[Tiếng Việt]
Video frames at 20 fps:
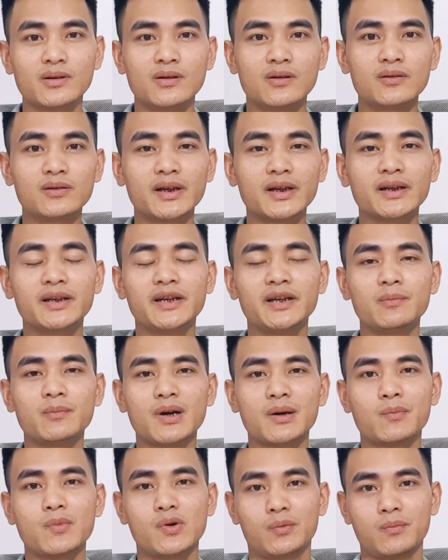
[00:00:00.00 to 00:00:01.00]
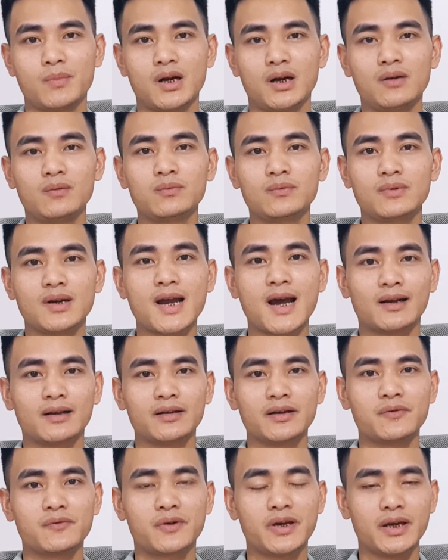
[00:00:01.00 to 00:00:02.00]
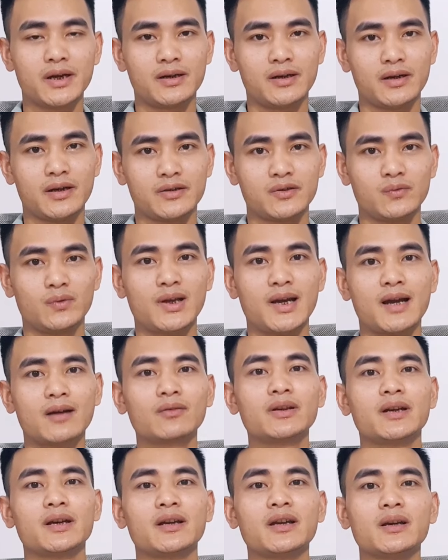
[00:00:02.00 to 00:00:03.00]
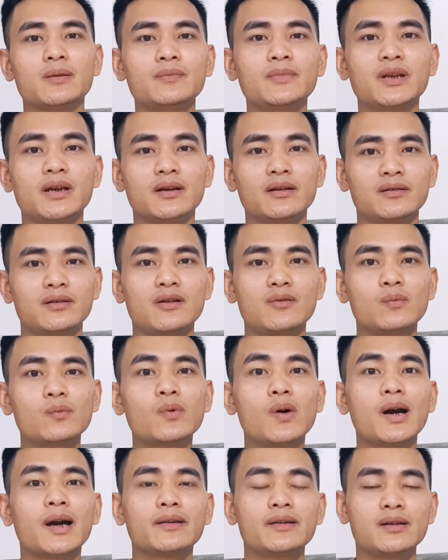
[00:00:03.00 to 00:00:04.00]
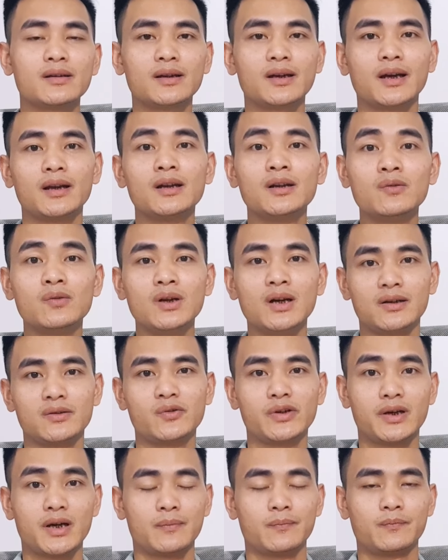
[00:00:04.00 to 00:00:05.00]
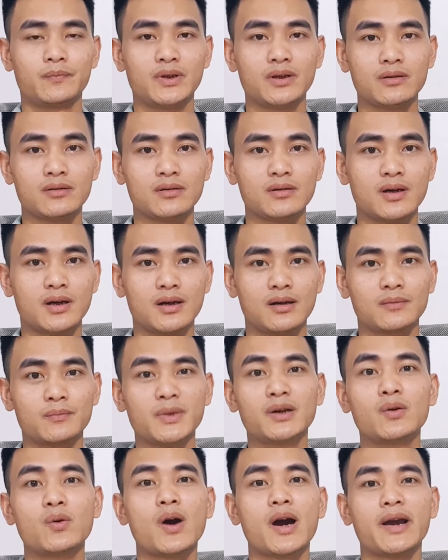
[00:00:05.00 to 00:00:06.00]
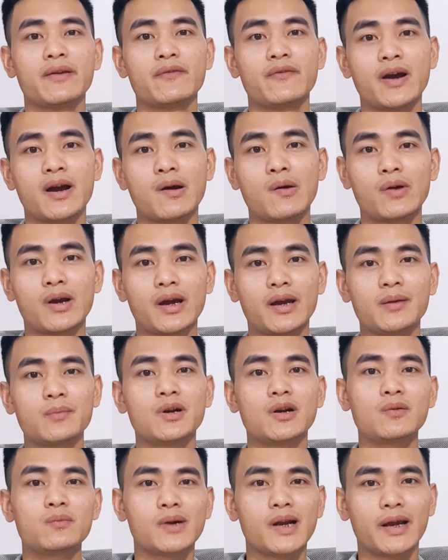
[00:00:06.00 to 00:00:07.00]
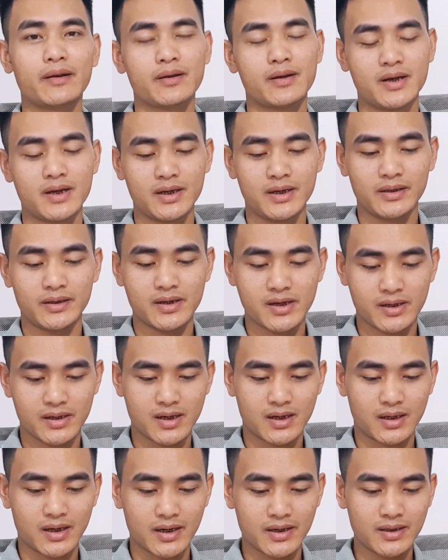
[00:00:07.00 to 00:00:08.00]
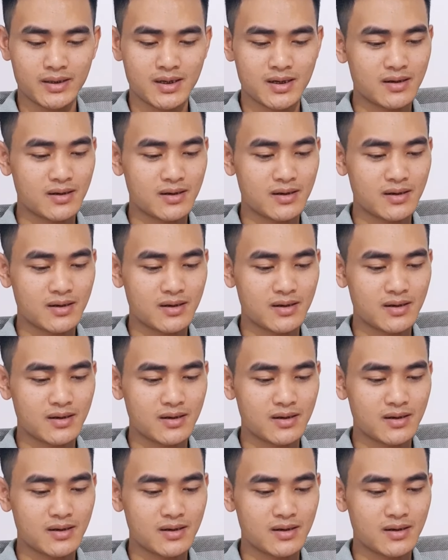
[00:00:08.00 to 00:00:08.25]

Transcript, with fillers: Ok, khi mà một blog đạt điều kiện để chúng ta có thể kiếm tiền thông qua những cái lưu lượng truy cập từ bên ngoài vào cái blog này thì cái